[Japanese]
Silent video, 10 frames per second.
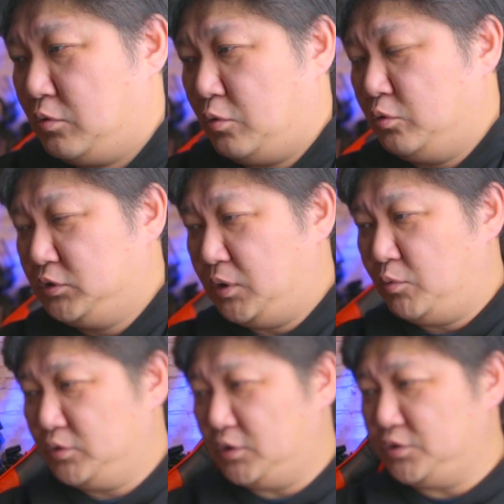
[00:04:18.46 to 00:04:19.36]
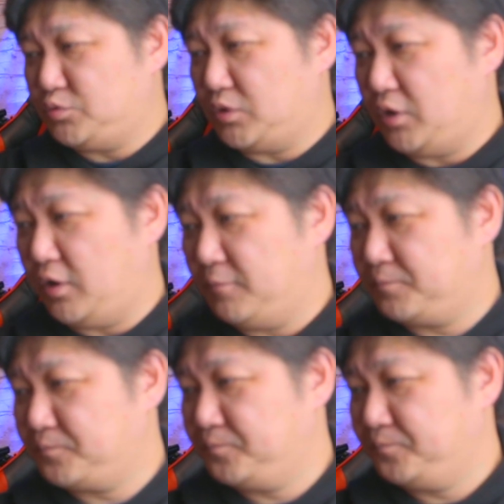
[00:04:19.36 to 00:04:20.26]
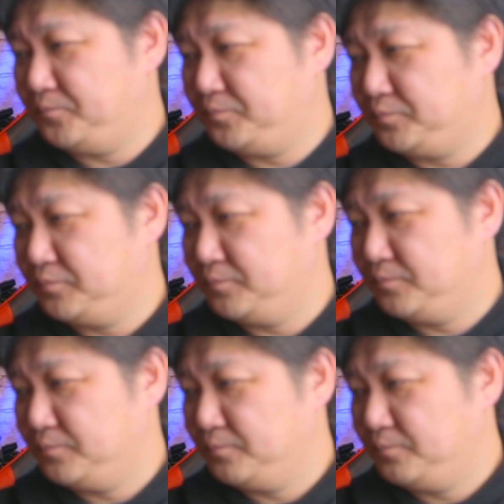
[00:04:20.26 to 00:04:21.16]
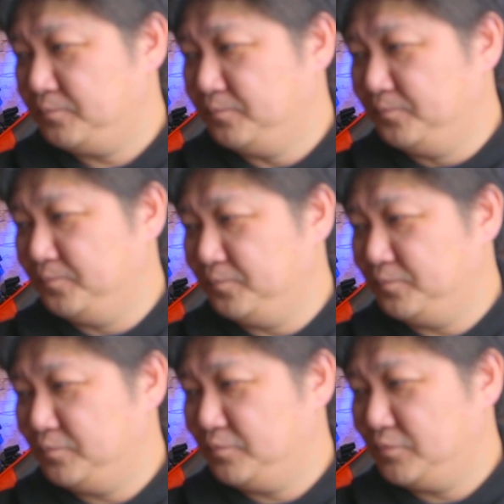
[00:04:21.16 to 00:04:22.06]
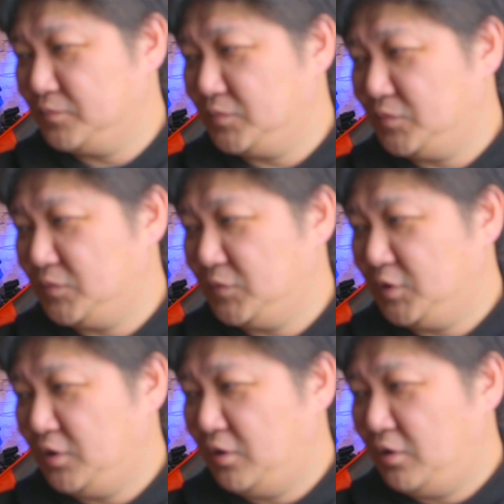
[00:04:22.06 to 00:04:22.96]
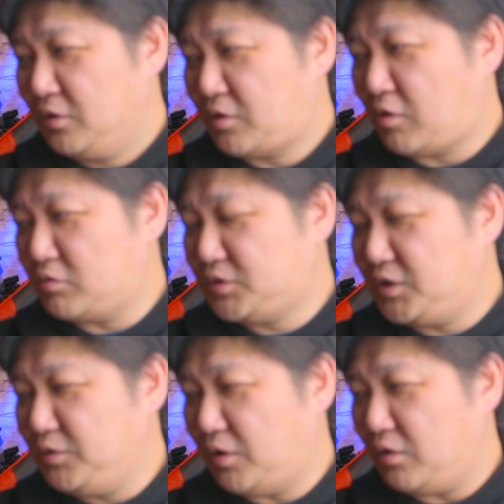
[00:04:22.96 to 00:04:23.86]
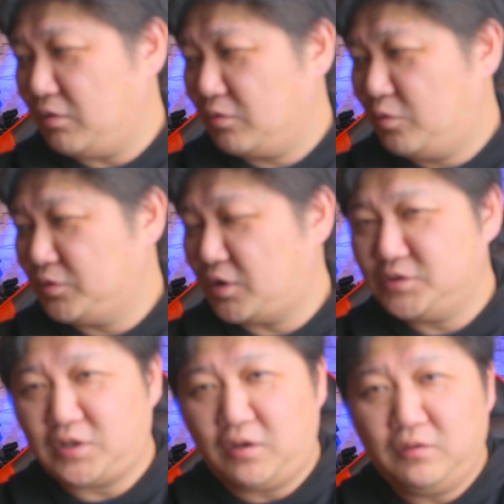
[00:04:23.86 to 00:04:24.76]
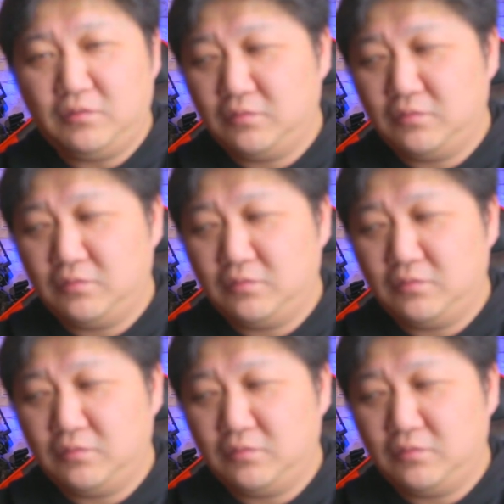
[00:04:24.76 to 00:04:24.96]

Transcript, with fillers: こんなもんなんでしょうかねうん画角的にはこんな感じかな